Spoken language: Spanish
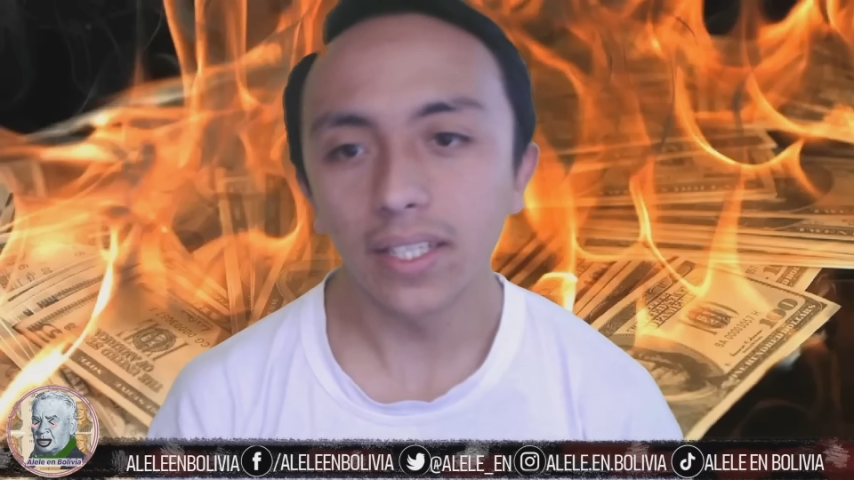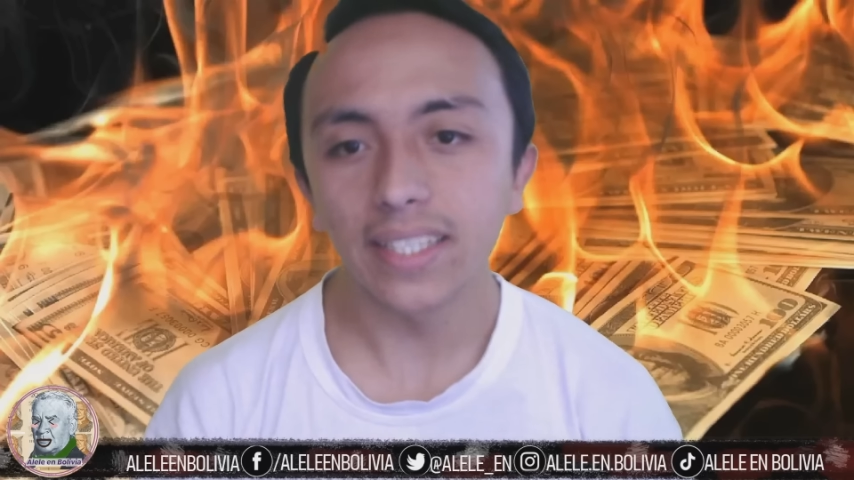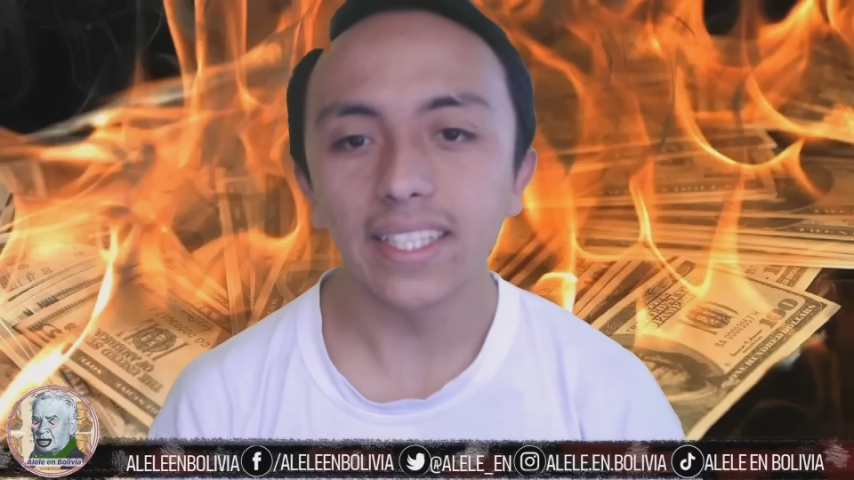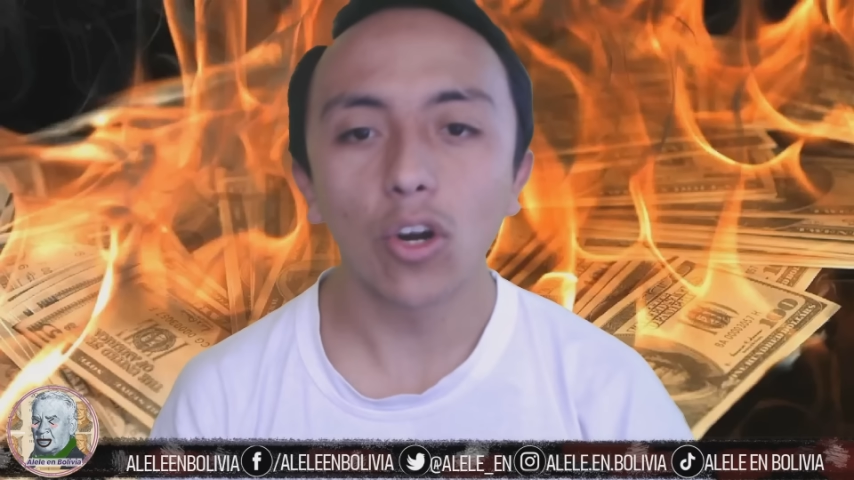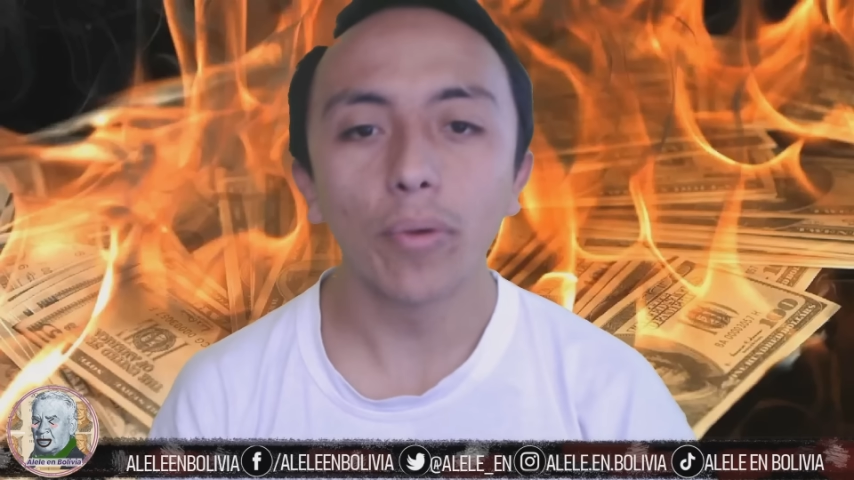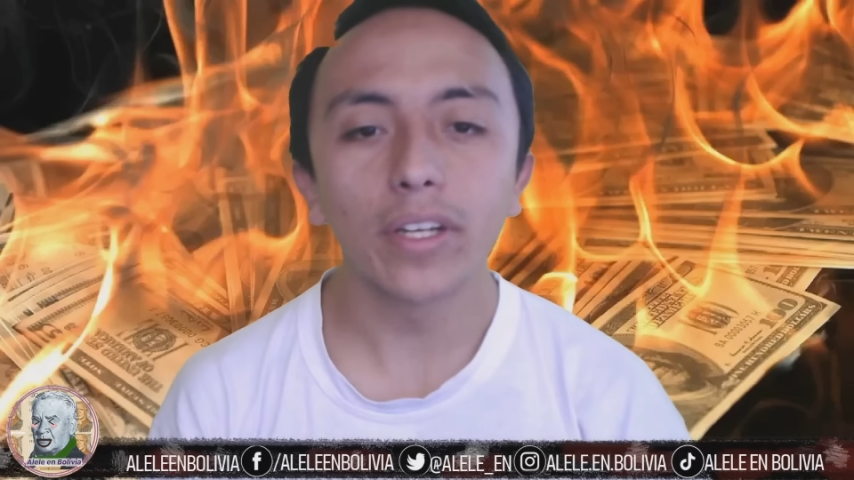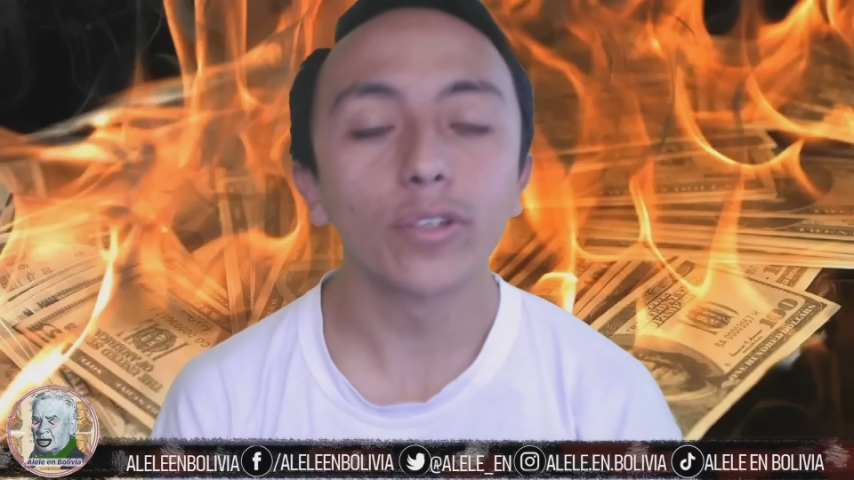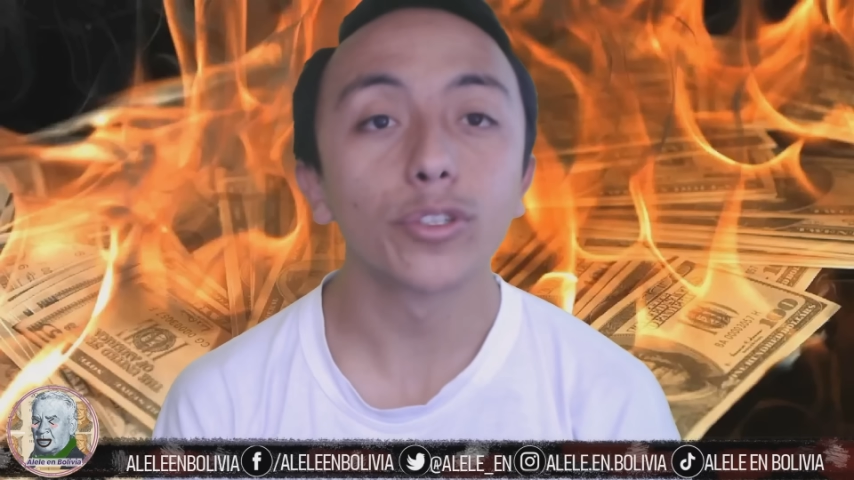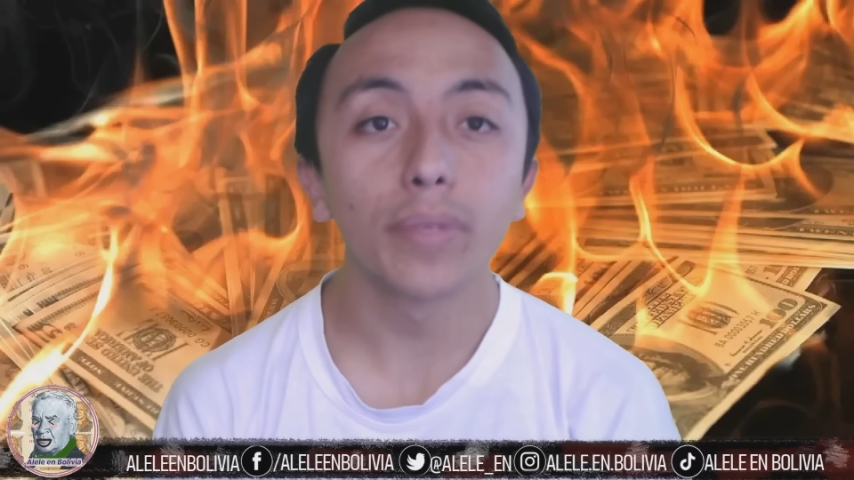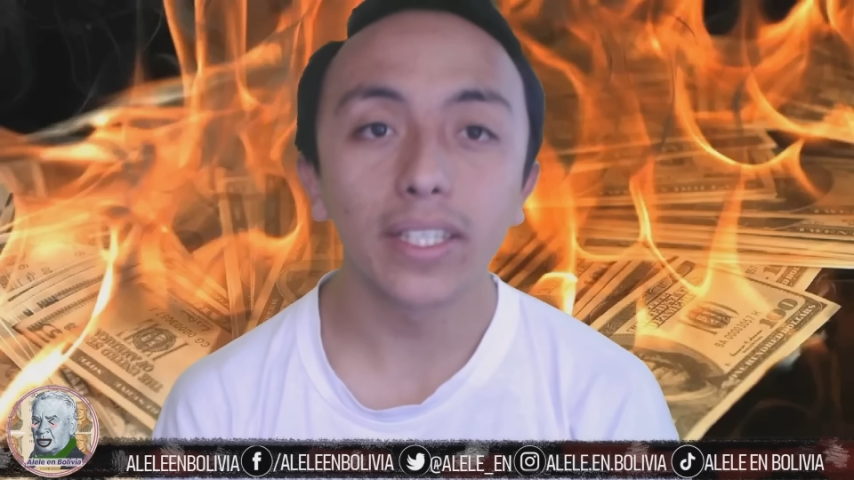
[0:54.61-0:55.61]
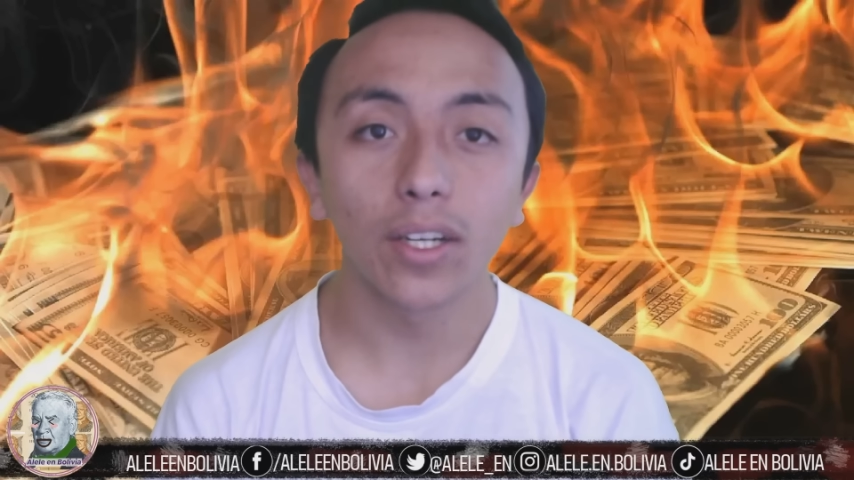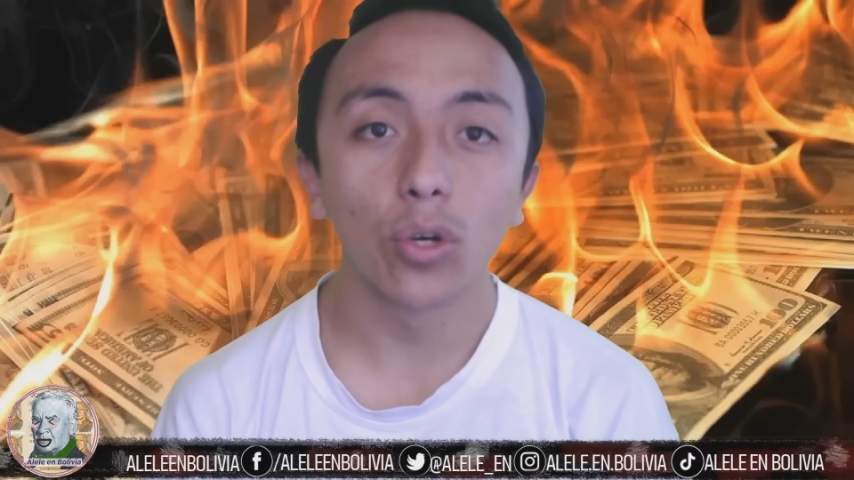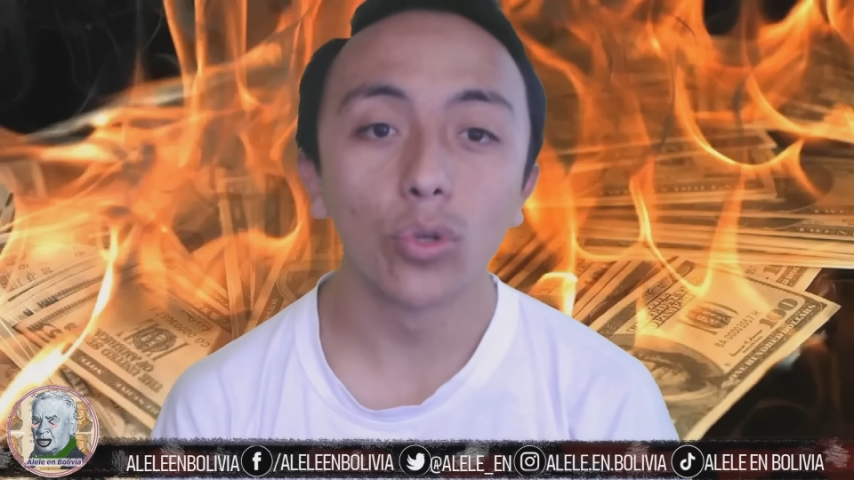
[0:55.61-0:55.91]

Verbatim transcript: Mientras el gobierno nos miente